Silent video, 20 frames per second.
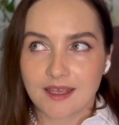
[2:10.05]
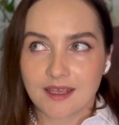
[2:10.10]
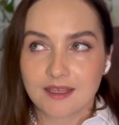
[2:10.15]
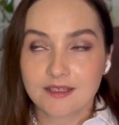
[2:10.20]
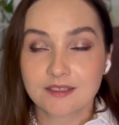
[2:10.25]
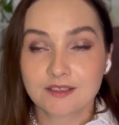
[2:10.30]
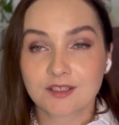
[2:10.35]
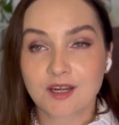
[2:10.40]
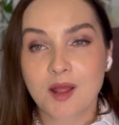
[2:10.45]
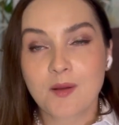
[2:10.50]

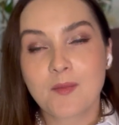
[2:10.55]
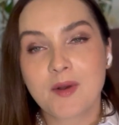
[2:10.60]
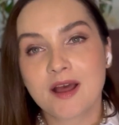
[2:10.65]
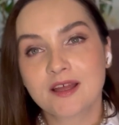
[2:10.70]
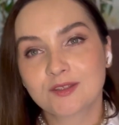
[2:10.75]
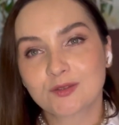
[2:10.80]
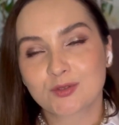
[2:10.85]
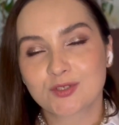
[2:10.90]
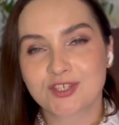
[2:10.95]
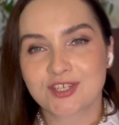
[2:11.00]
Этот
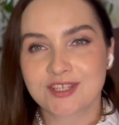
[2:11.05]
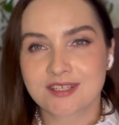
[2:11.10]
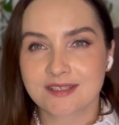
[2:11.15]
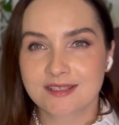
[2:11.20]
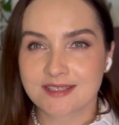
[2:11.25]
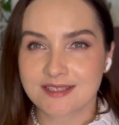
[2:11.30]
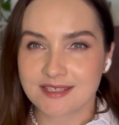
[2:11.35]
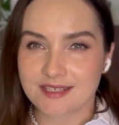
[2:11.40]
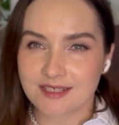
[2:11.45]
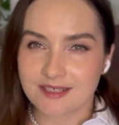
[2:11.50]
аромат очень
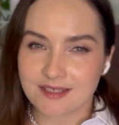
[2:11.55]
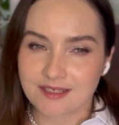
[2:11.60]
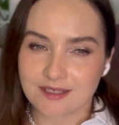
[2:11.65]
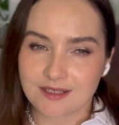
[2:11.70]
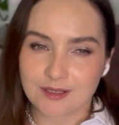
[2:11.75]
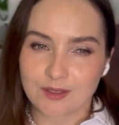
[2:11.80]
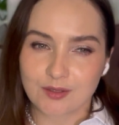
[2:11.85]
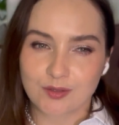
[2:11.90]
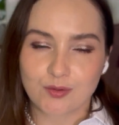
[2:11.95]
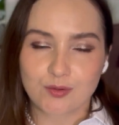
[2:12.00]

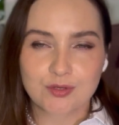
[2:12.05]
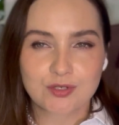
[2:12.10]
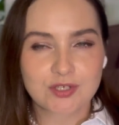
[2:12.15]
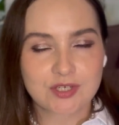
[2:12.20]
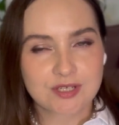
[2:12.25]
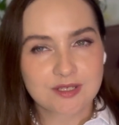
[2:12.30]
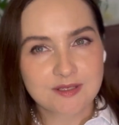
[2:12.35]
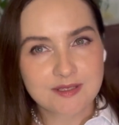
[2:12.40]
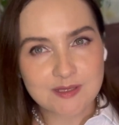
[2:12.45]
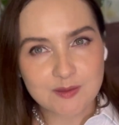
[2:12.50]
тихий,
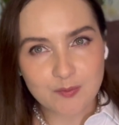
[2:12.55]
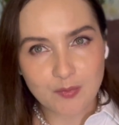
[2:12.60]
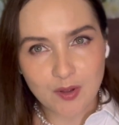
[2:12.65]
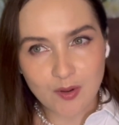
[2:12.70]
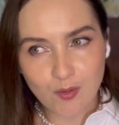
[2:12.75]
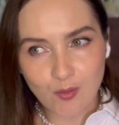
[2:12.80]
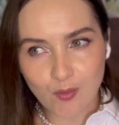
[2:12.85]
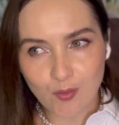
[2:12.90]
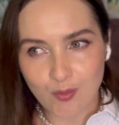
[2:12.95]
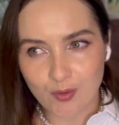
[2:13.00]
очень
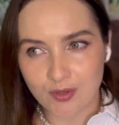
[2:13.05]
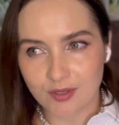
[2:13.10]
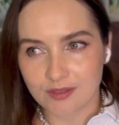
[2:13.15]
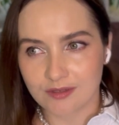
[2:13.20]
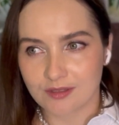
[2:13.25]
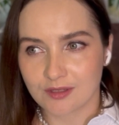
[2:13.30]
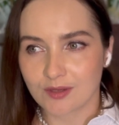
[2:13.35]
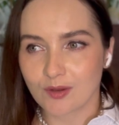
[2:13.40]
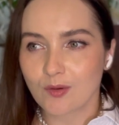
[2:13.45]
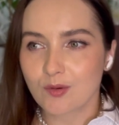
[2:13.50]

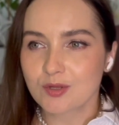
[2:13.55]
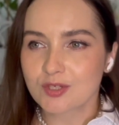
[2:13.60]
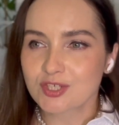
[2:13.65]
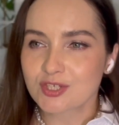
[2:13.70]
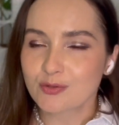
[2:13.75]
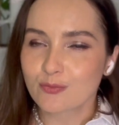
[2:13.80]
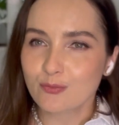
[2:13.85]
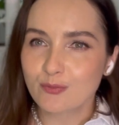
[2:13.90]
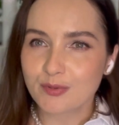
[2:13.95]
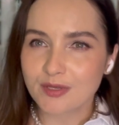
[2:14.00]
спокойный,
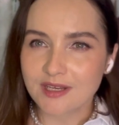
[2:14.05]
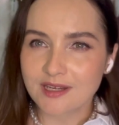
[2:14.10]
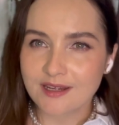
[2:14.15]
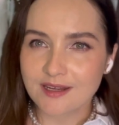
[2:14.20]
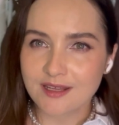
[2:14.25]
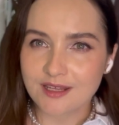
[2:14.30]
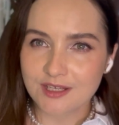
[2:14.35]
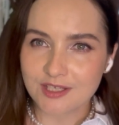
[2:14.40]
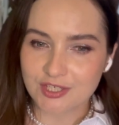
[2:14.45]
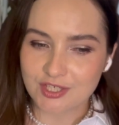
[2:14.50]
очень
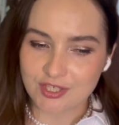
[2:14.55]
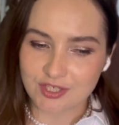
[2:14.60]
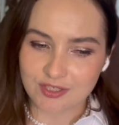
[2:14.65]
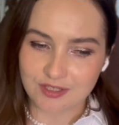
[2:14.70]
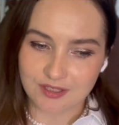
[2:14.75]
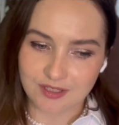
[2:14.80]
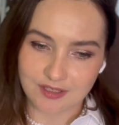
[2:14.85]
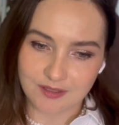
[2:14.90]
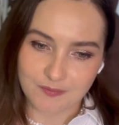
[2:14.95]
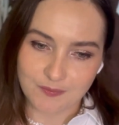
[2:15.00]

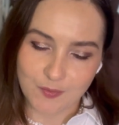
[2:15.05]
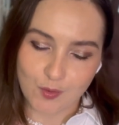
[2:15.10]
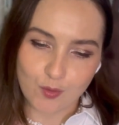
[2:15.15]
прилежный.